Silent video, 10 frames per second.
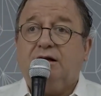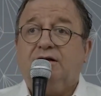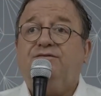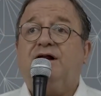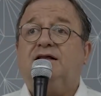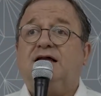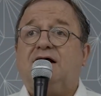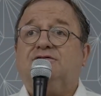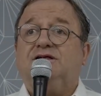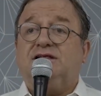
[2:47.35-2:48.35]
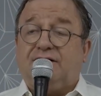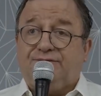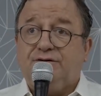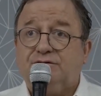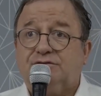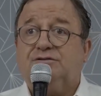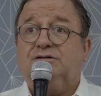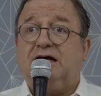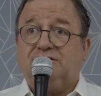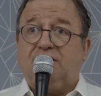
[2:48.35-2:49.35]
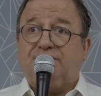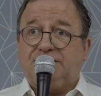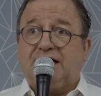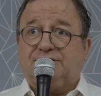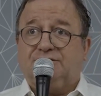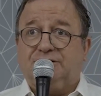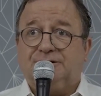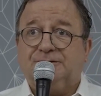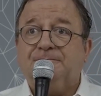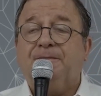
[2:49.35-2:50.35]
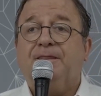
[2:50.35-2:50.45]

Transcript: enfrentar os desafios das novas gerações.